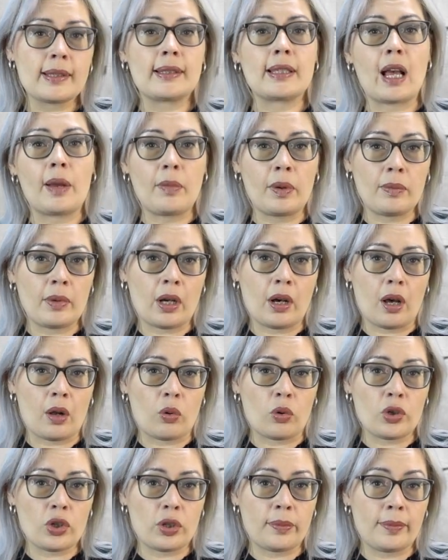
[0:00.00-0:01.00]
самыми
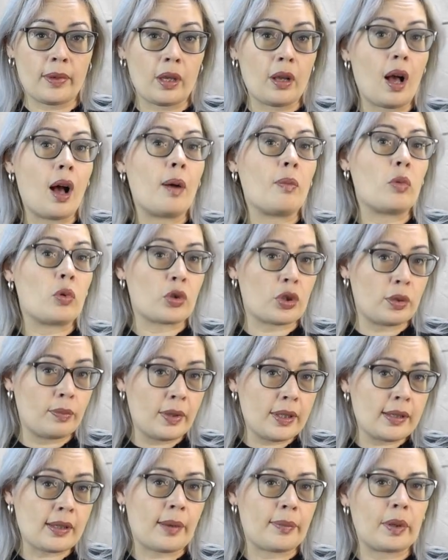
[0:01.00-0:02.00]
хорошими, а может
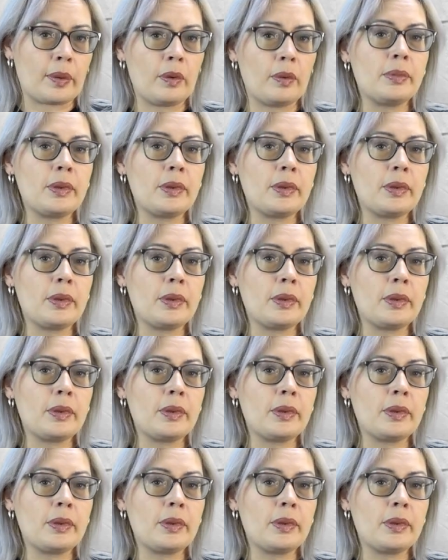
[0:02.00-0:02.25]
быть самыми